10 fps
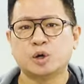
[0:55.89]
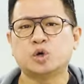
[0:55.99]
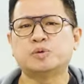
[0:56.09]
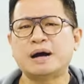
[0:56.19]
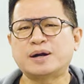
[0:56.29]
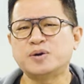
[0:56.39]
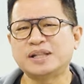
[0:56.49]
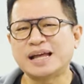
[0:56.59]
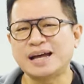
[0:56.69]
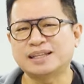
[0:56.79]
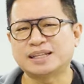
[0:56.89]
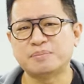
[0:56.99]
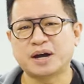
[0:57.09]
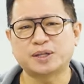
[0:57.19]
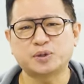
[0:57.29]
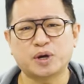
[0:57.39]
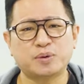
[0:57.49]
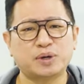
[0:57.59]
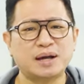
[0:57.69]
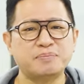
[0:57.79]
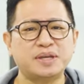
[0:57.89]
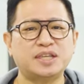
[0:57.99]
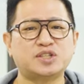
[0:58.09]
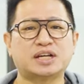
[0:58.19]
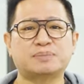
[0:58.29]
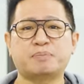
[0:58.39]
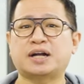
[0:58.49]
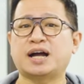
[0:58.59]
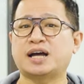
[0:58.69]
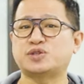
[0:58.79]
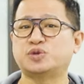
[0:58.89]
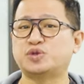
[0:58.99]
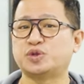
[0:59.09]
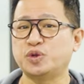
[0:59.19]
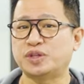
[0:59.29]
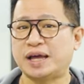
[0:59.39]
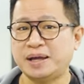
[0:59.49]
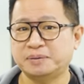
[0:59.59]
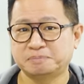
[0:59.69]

O bagong lahat, ang mga ito ay walang mini sa pagkakasunod-sunod ha.